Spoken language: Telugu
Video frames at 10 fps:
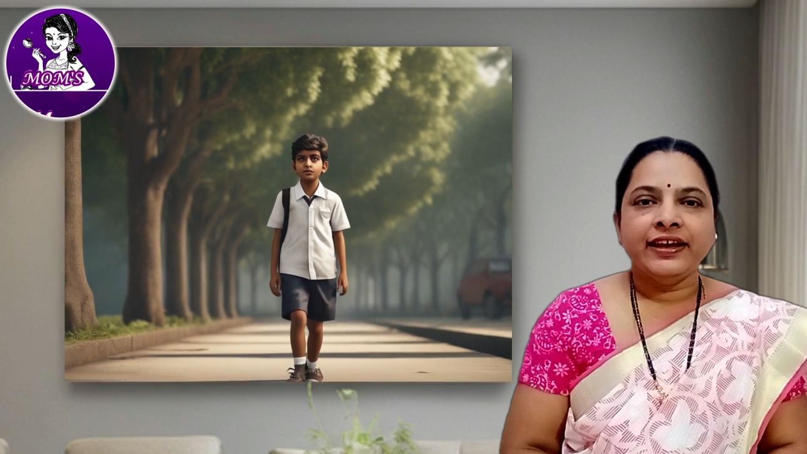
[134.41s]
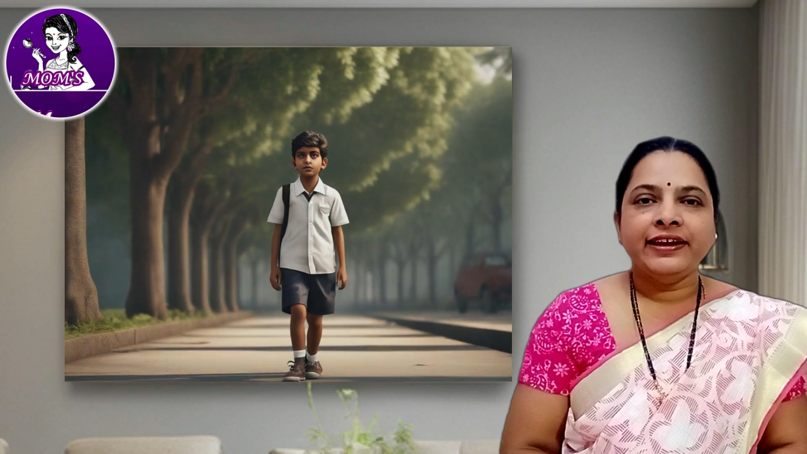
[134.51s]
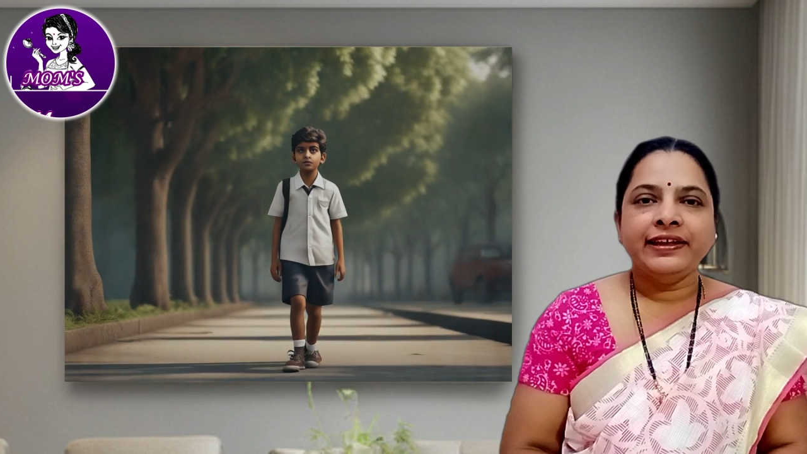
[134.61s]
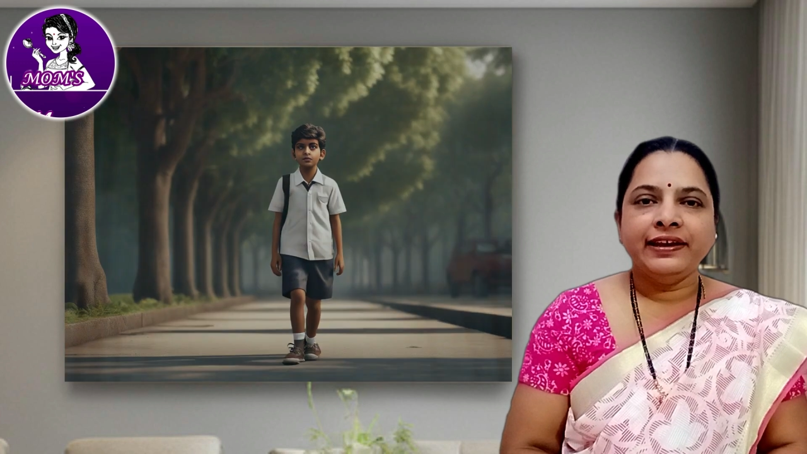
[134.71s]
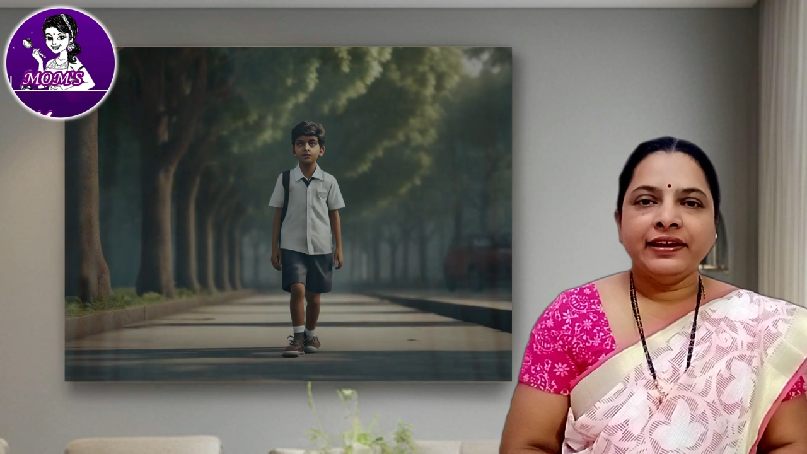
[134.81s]

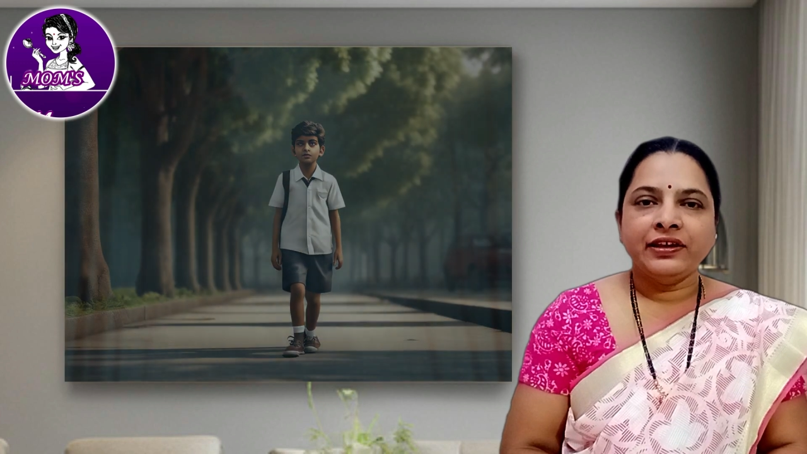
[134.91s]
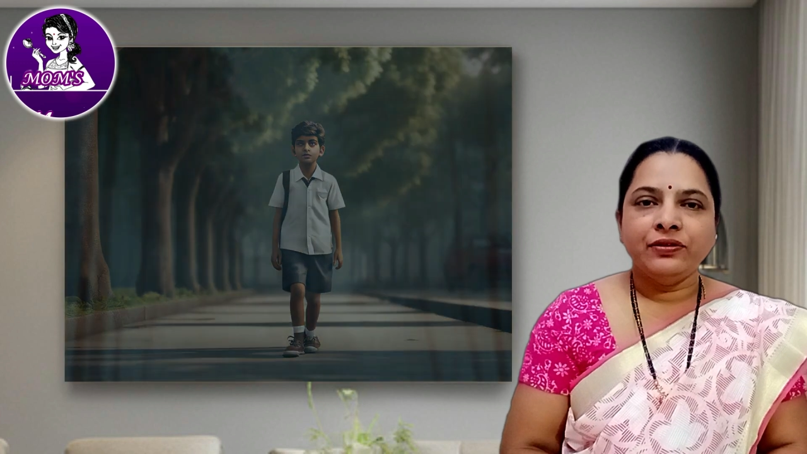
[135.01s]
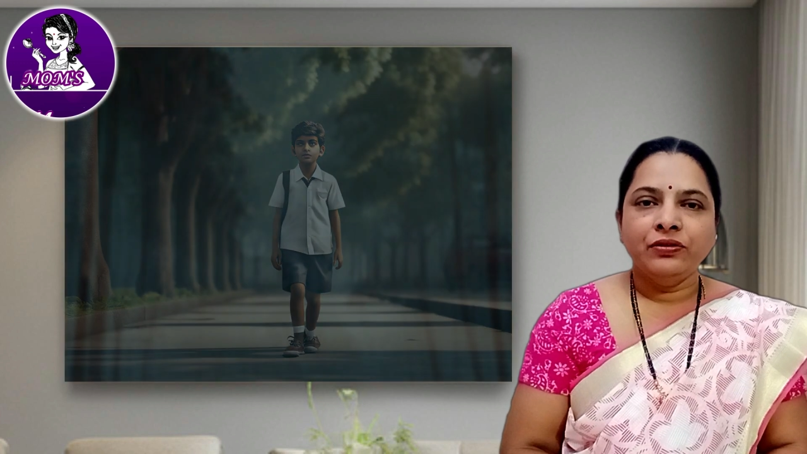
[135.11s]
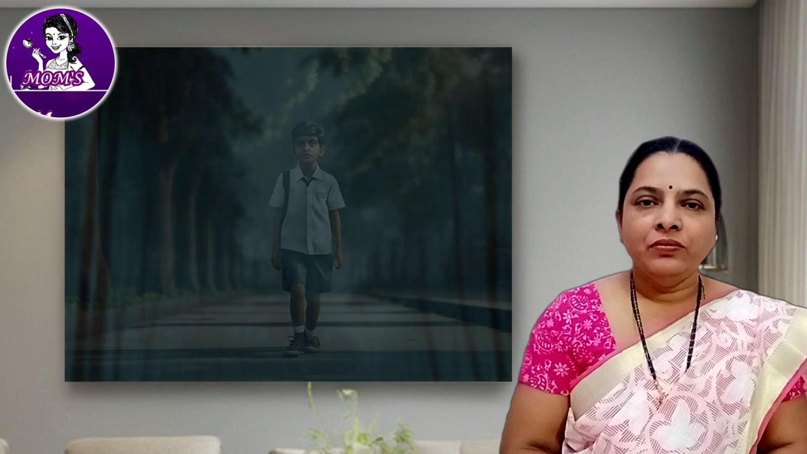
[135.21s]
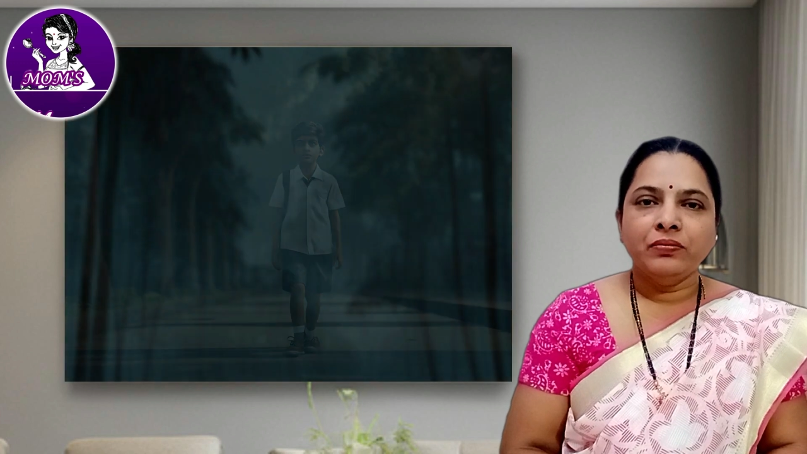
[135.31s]
అనే
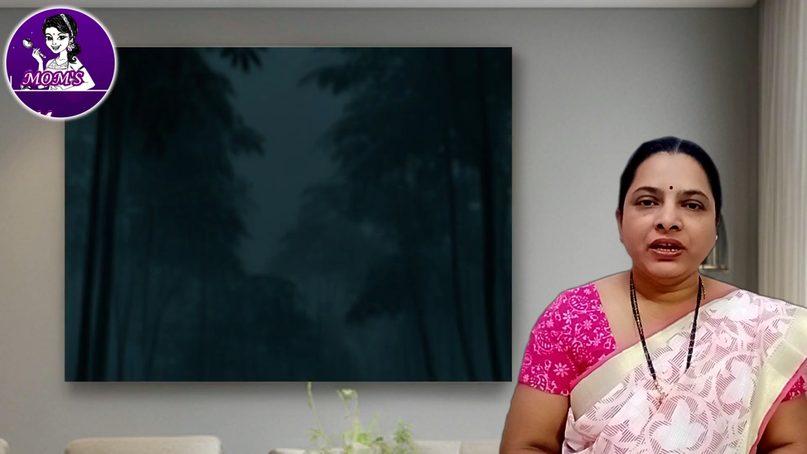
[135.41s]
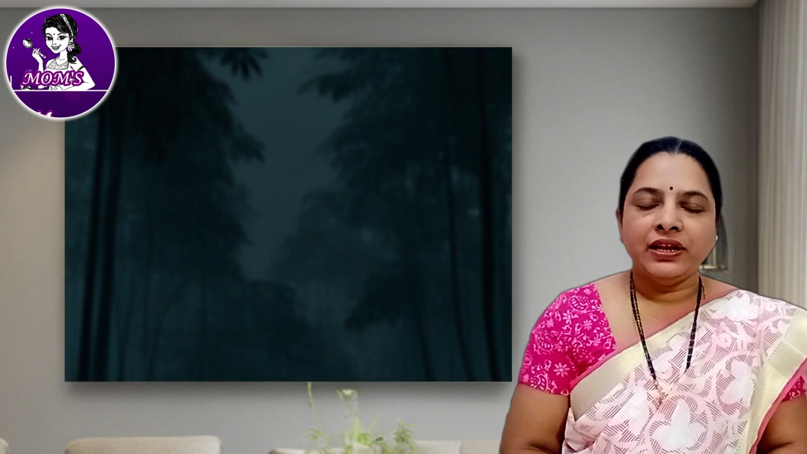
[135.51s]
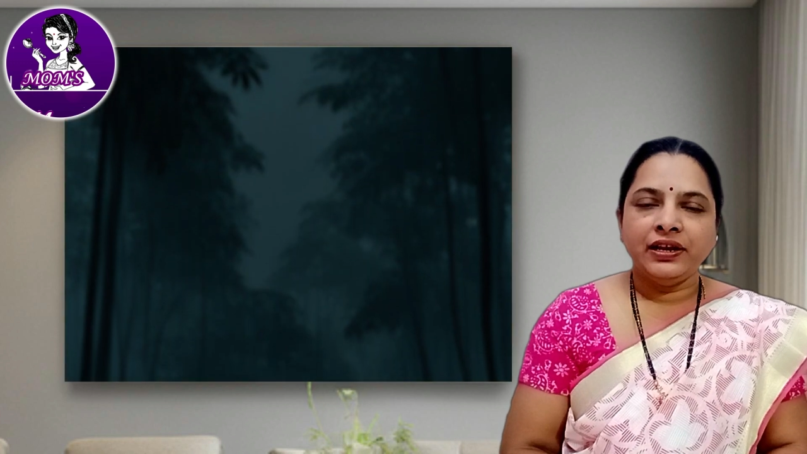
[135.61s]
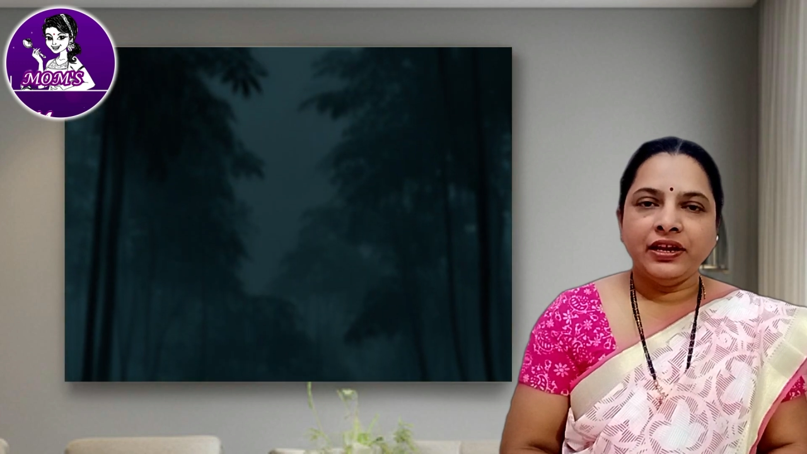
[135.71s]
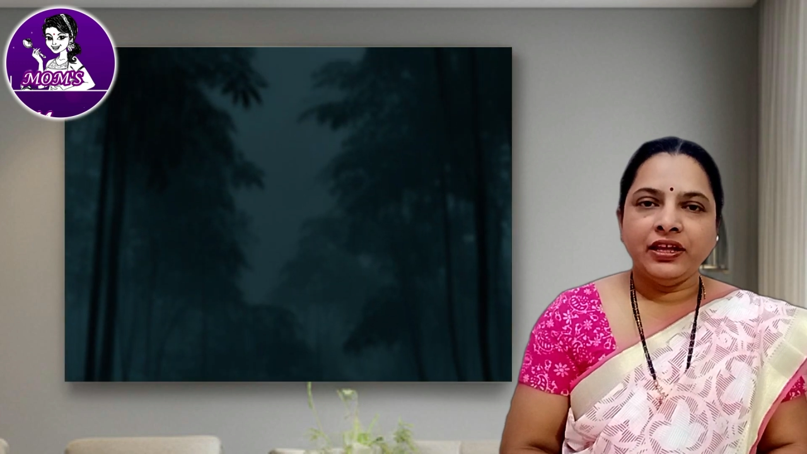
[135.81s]
లెక్కలు
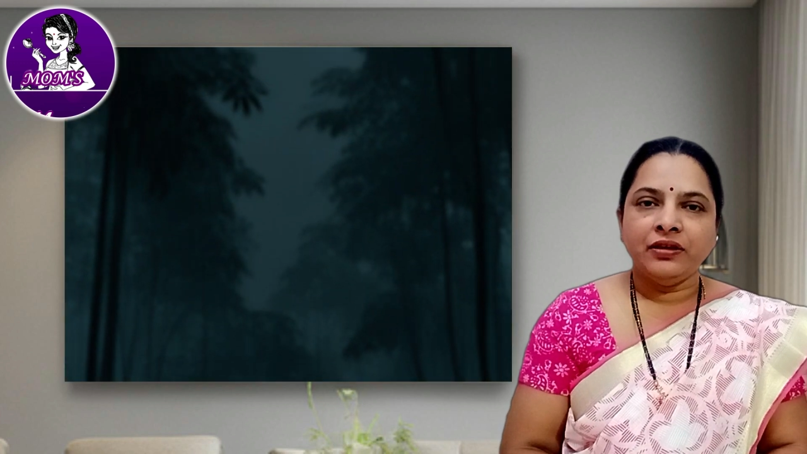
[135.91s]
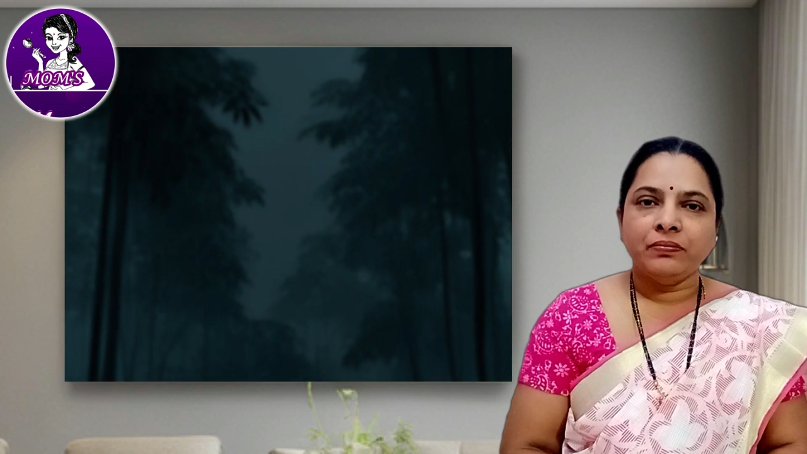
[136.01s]
మనల్ని